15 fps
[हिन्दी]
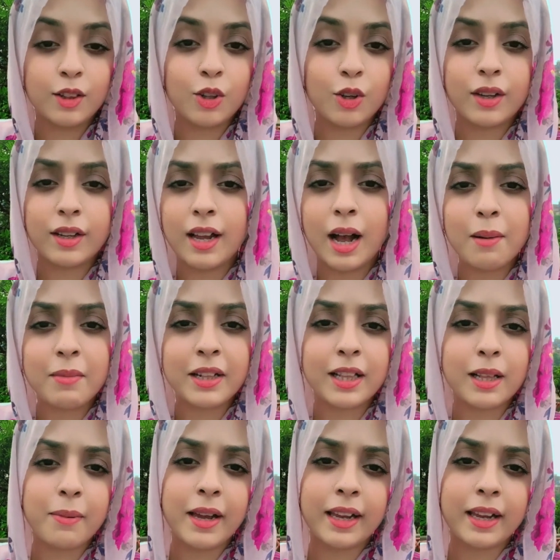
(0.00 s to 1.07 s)
तो क्या
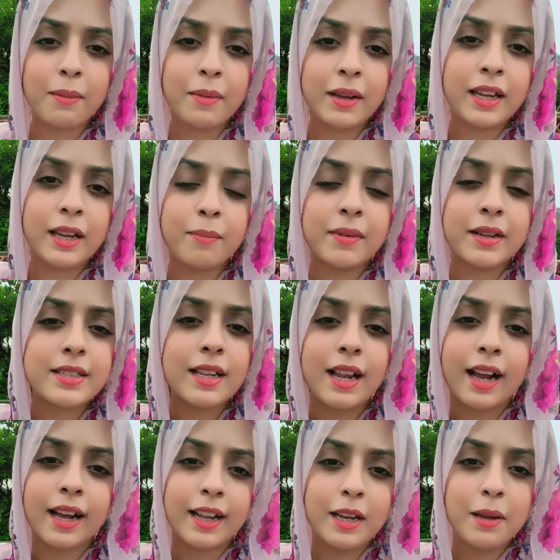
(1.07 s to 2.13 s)
मतलब है कि मेरी अब नस्ल
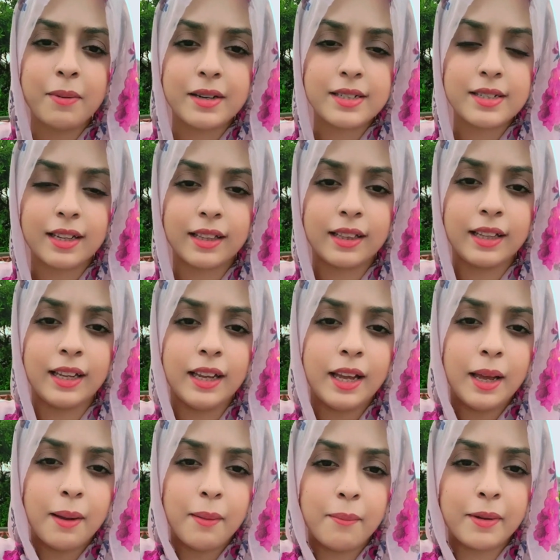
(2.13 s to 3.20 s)
आगे नहीं बढ़ सकती
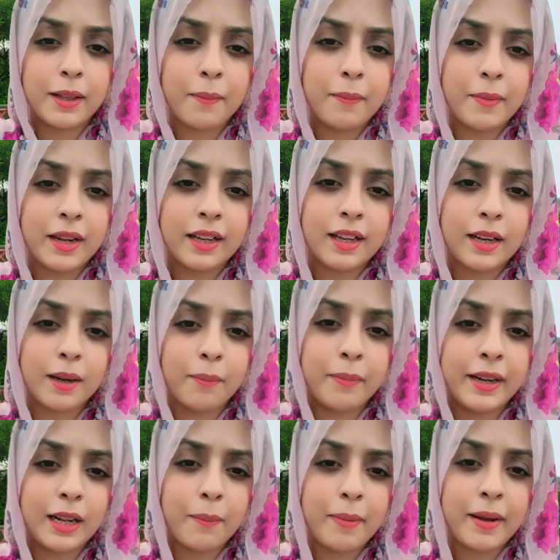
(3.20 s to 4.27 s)
मतलब मेरे घर अब
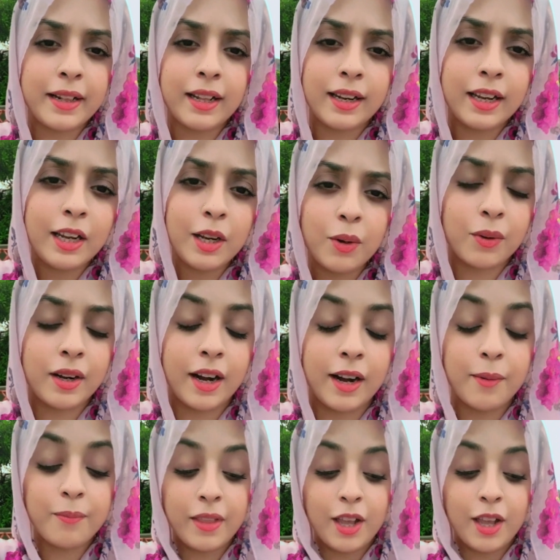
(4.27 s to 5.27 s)
बेटा पैदा नहीं होगा